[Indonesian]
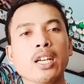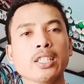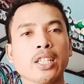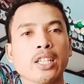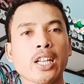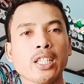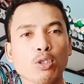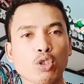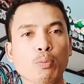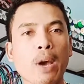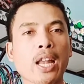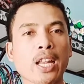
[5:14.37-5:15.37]
channel
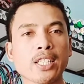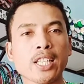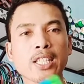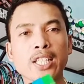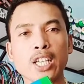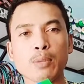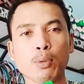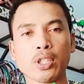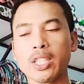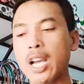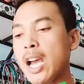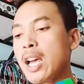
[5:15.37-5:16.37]
YouTube Alan Sanja Spot
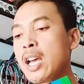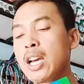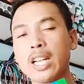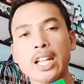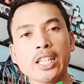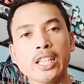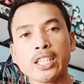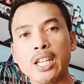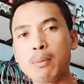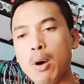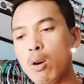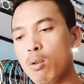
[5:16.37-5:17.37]
3 nanti kita
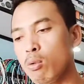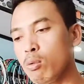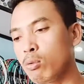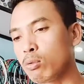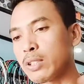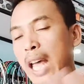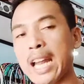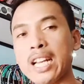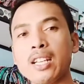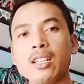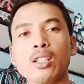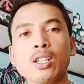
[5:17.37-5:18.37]
mau tarik
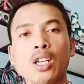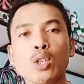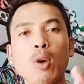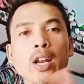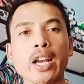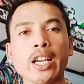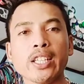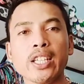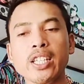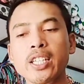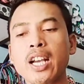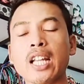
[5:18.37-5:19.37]
kedua raket
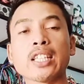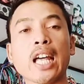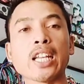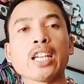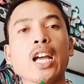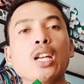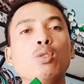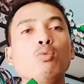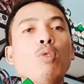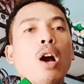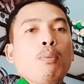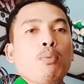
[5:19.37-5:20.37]
ini dengan tarikan
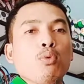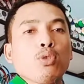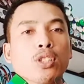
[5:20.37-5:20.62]
29